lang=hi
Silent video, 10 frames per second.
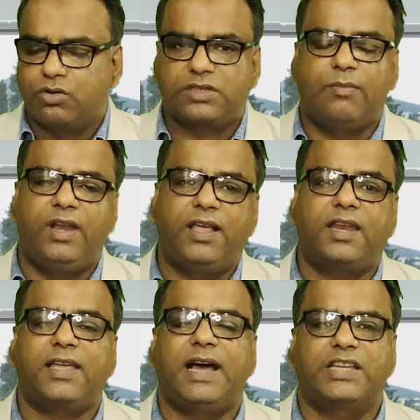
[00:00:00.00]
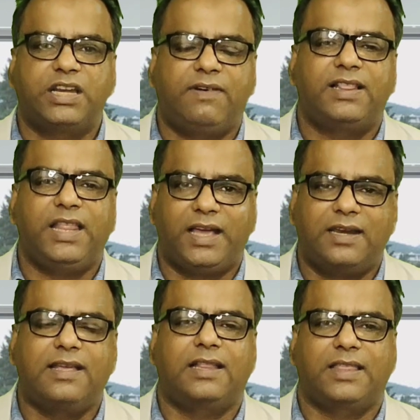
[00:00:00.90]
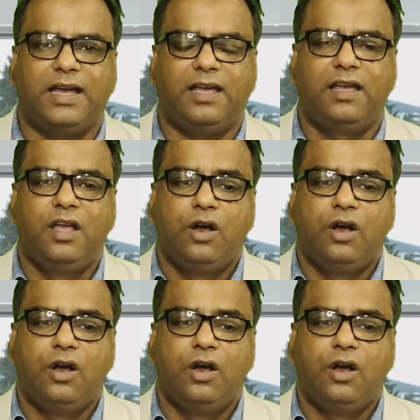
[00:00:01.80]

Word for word: उससे मिलकर के आशीर्वाद लेकर जाता है